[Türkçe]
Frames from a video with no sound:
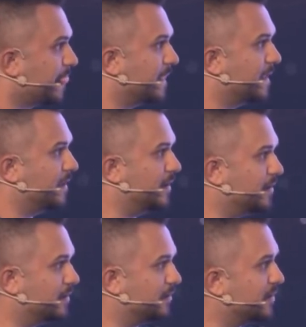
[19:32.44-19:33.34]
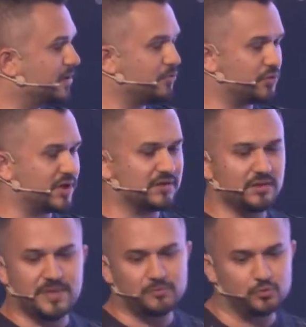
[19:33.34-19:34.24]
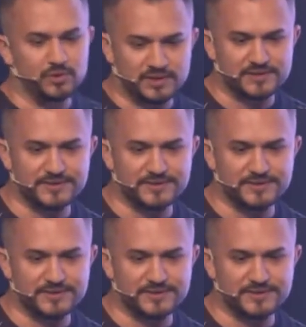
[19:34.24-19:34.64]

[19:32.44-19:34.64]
E, genel olarak da memnunlar.